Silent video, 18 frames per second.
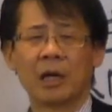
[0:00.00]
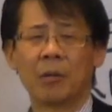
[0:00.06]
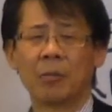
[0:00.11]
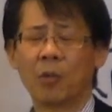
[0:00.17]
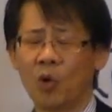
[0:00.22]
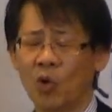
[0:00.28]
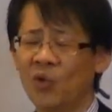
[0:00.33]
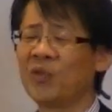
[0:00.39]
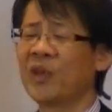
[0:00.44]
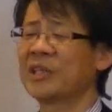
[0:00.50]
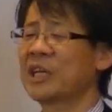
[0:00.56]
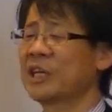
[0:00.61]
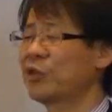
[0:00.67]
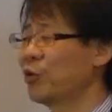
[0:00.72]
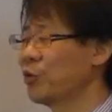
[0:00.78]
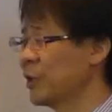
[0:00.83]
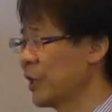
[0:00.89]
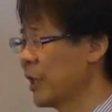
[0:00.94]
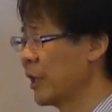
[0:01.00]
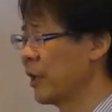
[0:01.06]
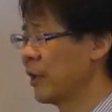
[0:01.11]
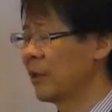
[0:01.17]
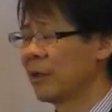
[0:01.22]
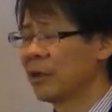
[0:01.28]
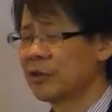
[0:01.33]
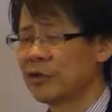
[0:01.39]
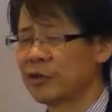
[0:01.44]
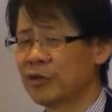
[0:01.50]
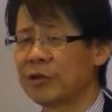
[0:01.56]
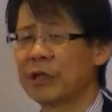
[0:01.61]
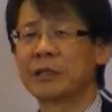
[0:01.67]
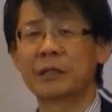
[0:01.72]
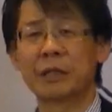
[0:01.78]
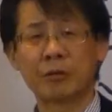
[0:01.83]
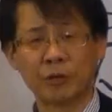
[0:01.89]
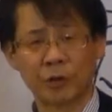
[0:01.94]
もう女で一人で
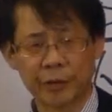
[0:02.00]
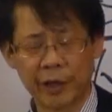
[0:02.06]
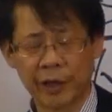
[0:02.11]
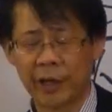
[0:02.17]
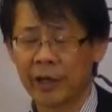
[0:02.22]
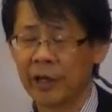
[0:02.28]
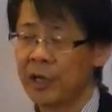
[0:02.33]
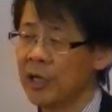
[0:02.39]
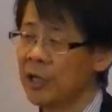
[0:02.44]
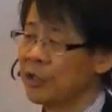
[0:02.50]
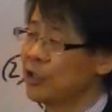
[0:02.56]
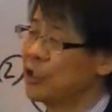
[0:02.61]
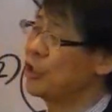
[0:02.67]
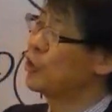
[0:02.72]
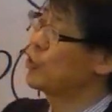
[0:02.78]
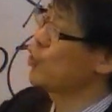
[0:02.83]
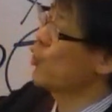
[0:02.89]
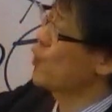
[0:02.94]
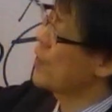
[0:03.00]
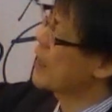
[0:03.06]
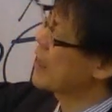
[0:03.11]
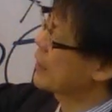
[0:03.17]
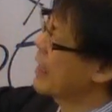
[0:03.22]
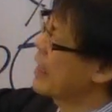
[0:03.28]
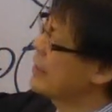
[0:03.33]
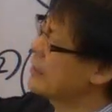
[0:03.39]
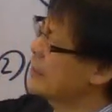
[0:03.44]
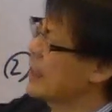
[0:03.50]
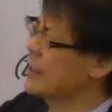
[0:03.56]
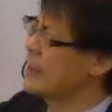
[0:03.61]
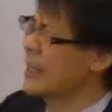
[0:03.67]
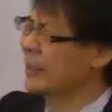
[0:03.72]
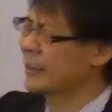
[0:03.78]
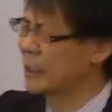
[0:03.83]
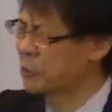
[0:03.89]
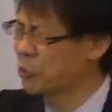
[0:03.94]
育ててるので父親が健在
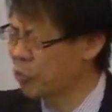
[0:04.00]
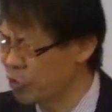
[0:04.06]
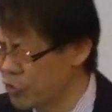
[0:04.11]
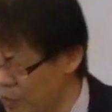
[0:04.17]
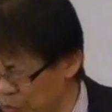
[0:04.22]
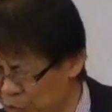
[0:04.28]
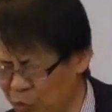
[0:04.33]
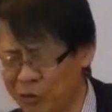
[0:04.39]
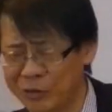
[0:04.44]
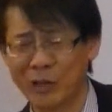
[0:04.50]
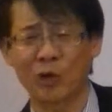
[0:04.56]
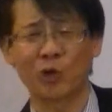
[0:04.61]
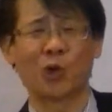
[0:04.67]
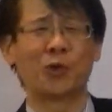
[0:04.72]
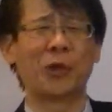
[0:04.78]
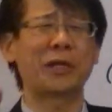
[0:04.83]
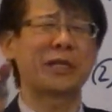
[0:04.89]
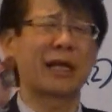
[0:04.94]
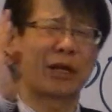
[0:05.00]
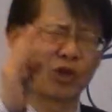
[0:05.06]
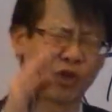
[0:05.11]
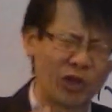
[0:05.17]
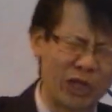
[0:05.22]
でやった時にはそういったことできたけ